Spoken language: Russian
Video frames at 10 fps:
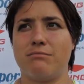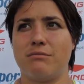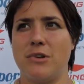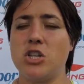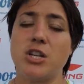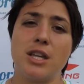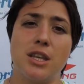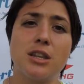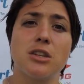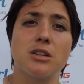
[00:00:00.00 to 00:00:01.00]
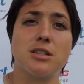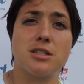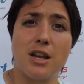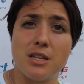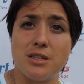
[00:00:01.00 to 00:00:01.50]
лишает гендерных
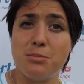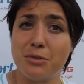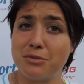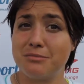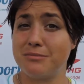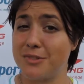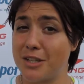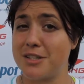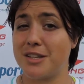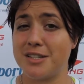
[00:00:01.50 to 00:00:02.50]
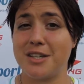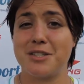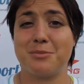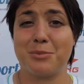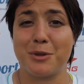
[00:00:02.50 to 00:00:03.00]
стереотипов, надо
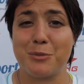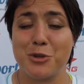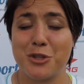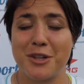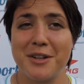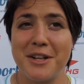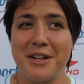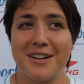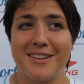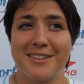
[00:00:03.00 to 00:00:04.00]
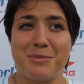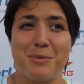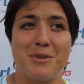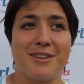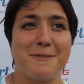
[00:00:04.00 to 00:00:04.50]
сказать, потому что, а,
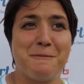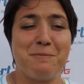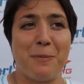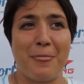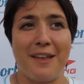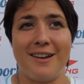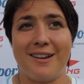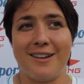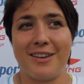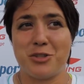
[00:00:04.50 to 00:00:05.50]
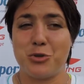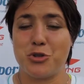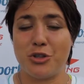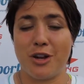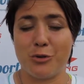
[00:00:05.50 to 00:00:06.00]
например, а, есть
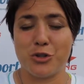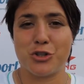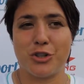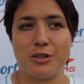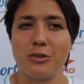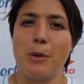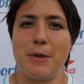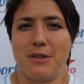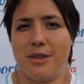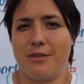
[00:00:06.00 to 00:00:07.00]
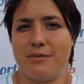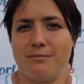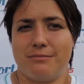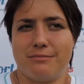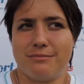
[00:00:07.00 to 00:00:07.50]
очень хороший, ну, опять-таки,
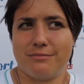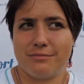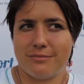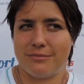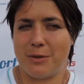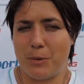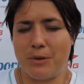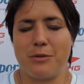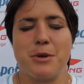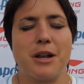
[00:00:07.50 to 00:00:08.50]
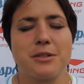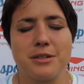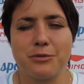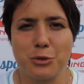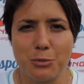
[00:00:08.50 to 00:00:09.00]
например, в
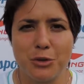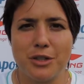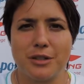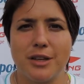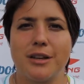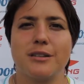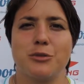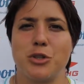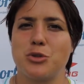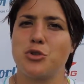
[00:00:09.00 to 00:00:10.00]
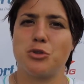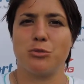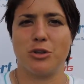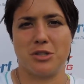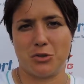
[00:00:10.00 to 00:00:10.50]
американском футболе, да, у нас очень
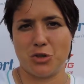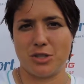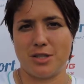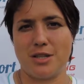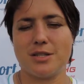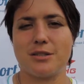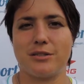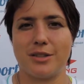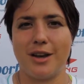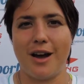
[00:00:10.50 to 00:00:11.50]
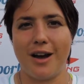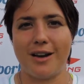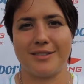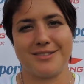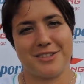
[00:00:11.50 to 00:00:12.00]
много девушек задействовано,
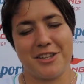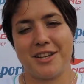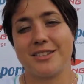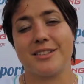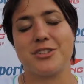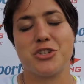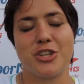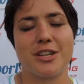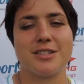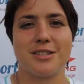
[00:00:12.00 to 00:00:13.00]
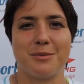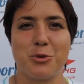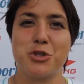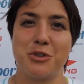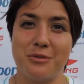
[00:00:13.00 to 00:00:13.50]
а стандартно это считается
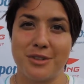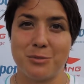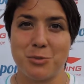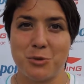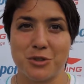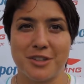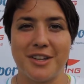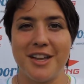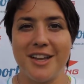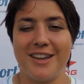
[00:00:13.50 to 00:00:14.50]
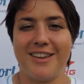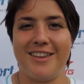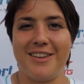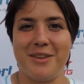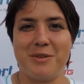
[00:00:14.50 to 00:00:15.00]
мужским видом спорта.
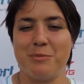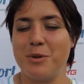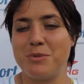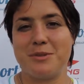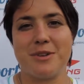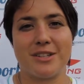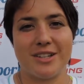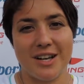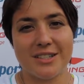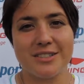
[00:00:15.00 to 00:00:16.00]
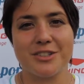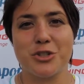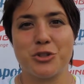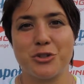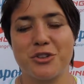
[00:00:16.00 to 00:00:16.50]
И мы безмерно рады,
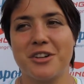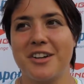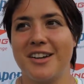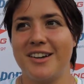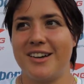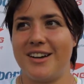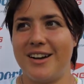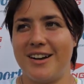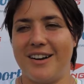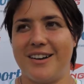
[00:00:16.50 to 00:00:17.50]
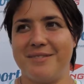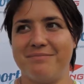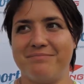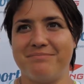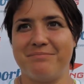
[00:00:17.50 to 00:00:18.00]
что а,
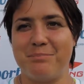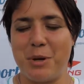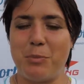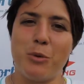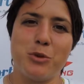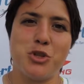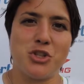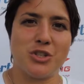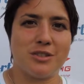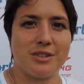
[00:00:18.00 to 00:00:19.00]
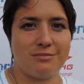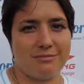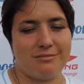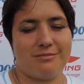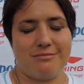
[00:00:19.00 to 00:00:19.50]
при помощи
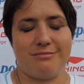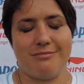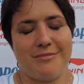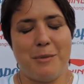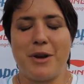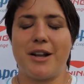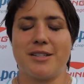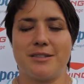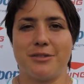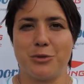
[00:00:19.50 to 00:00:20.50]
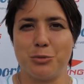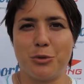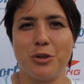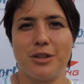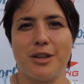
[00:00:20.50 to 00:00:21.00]
американского
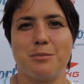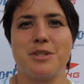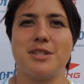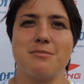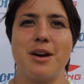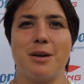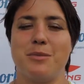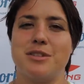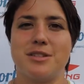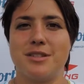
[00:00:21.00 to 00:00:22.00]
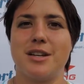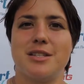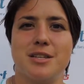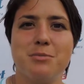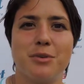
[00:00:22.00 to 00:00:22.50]
футбола, да, мы снимаем эти
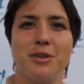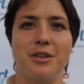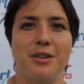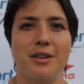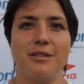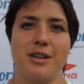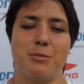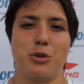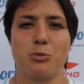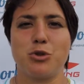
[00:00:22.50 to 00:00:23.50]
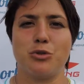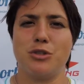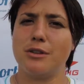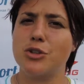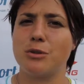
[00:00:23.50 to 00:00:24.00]
стереотипы и говорим о том, что и
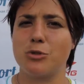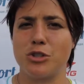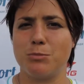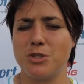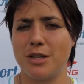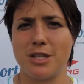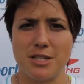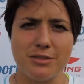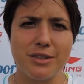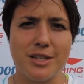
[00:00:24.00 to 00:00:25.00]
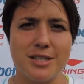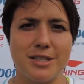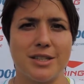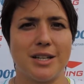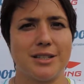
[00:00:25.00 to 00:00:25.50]
девушка может быть агрессивной,
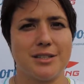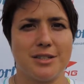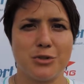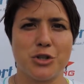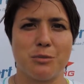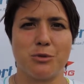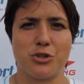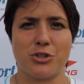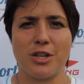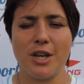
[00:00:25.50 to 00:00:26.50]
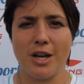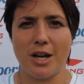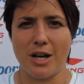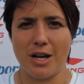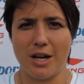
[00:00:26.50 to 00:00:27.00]
если надо, и девушка может
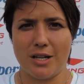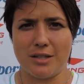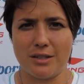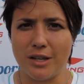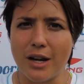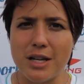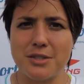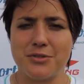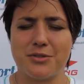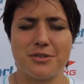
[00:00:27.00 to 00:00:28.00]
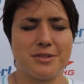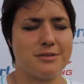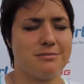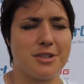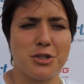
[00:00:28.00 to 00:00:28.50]
а, играть в
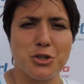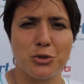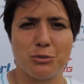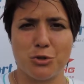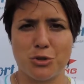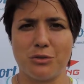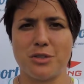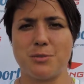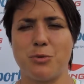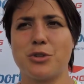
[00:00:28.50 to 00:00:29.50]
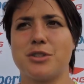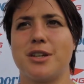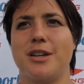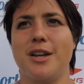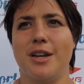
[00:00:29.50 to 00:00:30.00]
традиционный мужской вид
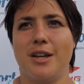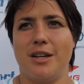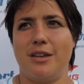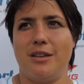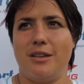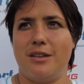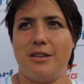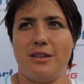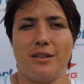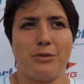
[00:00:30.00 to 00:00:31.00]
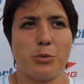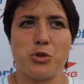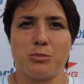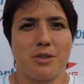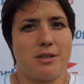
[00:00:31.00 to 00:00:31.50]
спорта. И, в
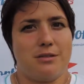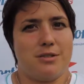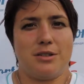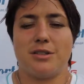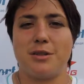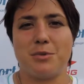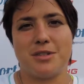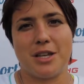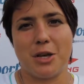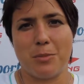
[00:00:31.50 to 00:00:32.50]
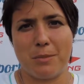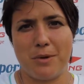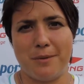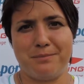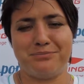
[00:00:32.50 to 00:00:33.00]
общем-то, делать это без всяких
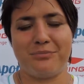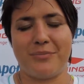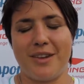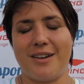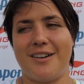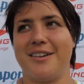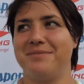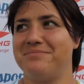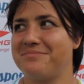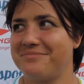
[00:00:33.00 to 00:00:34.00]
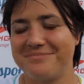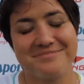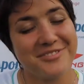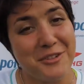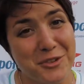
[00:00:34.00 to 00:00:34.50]
проблем. А,
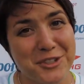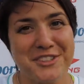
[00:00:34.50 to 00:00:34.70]
вот.